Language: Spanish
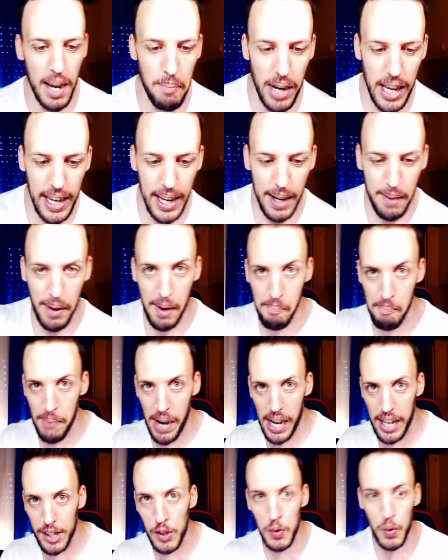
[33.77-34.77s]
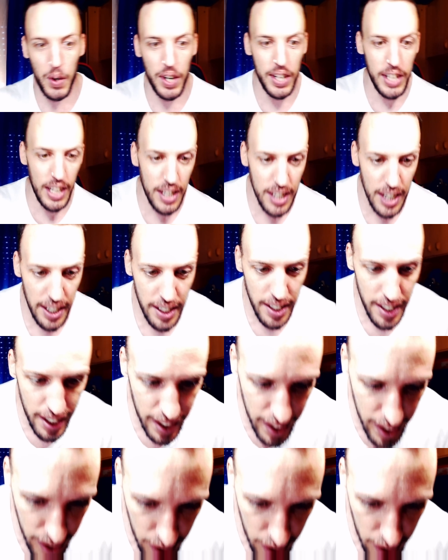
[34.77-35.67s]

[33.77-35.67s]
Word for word: placa, bam, bam, twerking light, eh, eh,